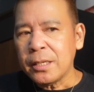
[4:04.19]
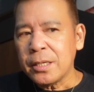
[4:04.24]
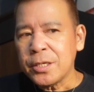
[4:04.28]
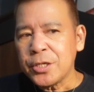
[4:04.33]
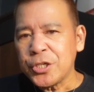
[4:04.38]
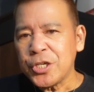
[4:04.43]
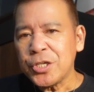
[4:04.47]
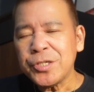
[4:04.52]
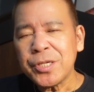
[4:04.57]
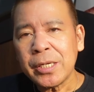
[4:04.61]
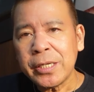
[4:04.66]

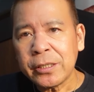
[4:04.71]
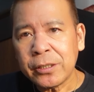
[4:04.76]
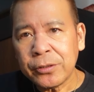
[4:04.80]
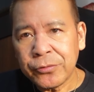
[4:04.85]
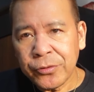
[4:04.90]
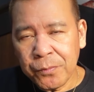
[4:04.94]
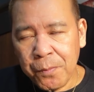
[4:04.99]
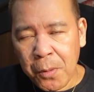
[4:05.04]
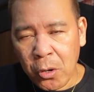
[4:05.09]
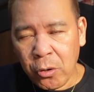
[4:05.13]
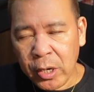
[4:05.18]
She's a little
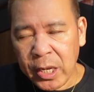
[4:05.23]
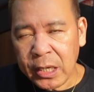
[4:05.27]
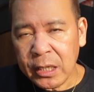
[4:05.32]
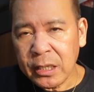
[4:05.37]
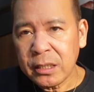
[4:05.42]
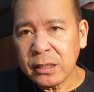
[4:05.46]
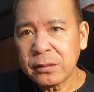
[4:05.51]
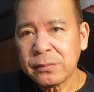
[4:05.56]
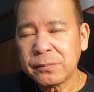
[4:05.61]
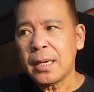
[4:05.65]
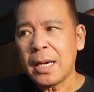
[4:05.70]

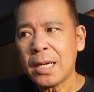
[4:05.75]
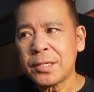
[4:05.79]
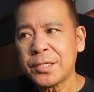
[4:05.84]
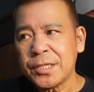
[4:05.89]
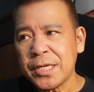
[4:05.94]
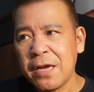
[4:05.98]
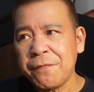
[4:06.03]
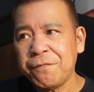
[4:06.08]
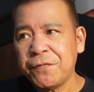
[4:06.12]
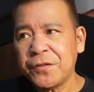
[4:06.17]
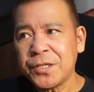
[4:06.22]
robotic
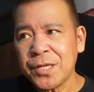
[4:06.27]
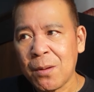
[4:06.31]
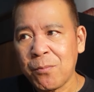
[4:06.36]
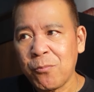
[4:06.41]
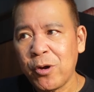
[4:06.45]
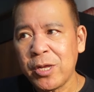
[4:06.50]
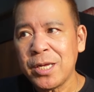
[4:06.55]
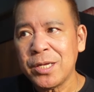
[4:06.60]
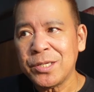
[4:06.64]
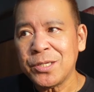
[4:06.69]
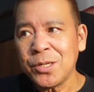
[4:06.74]
as if
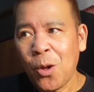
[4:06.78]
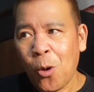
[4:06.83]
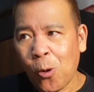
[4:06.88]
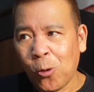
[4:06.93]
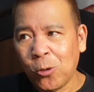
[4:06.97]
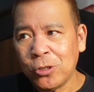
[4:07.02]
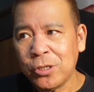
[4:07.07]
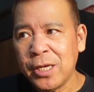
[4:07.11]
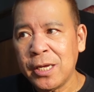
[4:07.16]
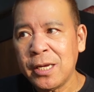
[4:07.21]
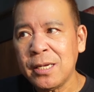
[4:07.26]
someone is
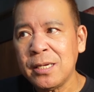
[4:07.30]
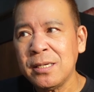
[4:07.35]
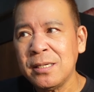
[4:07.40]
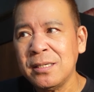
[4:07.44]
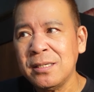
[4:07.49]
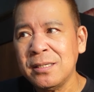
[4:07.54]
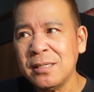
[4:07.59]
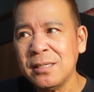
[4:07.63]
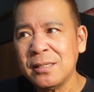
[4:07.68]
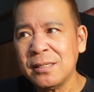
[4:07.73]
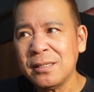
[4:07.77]

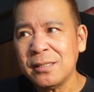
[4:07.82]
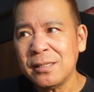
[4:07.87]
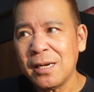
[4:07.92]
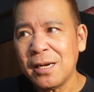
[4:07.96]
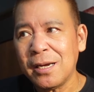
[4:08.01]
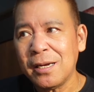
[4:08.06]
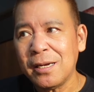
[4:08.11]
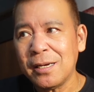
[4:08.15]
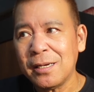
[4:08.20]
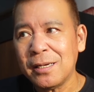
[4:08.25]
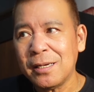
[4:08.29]
holding
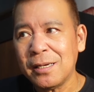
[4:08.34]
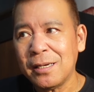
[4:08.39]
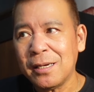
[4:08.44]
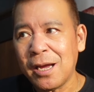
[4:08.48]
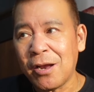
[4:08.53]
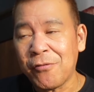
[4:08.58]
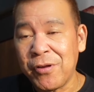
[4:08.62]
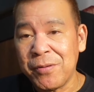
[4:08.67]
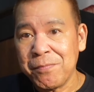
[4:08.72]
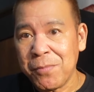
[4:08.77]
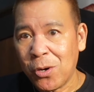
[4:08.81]

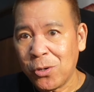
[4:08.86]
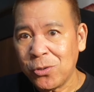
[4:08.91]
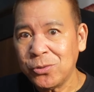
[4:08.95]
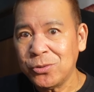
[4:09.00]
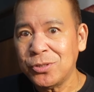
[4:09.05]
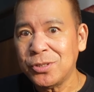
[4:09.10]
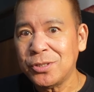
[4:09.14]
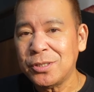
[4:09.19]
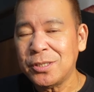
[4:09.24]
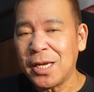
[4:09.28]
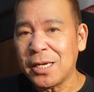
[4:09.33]
a
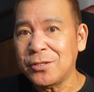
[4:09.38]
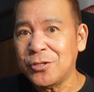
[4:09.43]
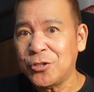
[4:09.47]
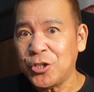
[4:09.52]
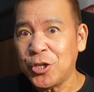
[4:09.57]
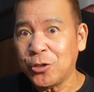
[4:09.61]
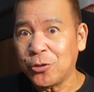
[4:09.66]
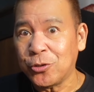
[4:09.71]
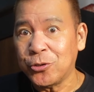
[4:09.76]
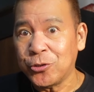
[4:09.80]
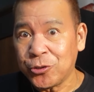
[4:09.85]
remote and
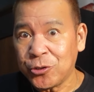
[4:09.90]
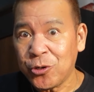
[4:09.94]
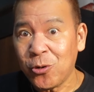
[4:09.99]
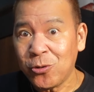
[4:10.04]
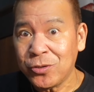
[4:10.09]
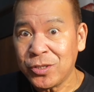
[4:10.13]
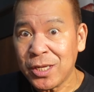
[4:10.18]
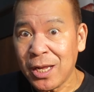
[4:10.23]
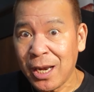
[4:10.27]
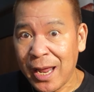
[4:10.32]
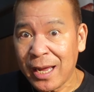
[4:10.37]
she
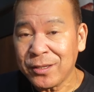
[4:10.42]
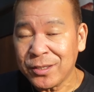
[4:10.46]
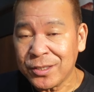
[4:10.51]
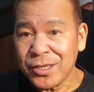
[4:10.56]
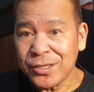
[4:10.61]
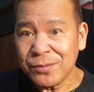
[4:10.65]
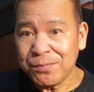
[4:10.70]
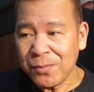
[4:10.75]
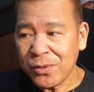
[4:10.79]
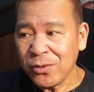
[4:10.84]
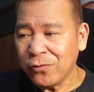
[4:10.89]
controls
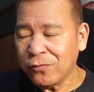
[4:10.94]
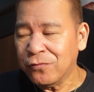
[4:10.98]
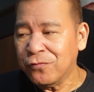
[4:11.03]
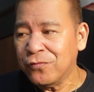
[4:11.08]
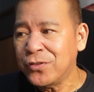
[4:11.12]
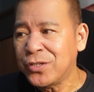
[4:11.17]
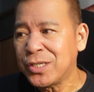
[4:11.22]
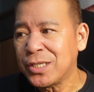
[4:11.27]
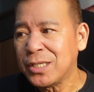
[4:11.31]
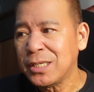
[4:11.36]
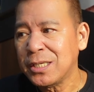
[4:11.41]
Alexis'
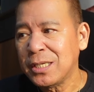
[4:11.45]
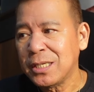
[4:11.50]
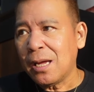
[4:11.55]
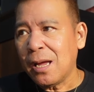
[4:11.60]
moves.